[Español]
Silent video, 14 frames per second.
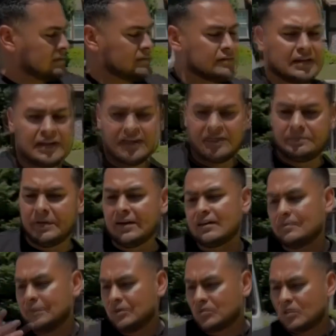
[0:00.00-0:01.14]
se, le despega
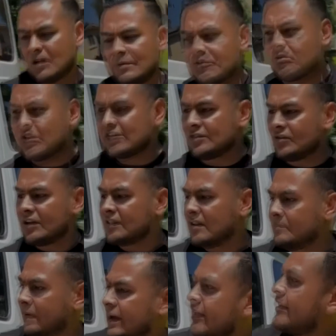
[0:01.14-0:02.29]
rápido toda la pintura, esa no la tiene
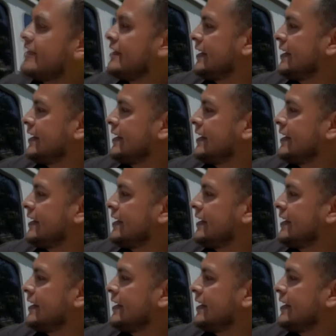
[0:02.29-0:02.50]
pegada.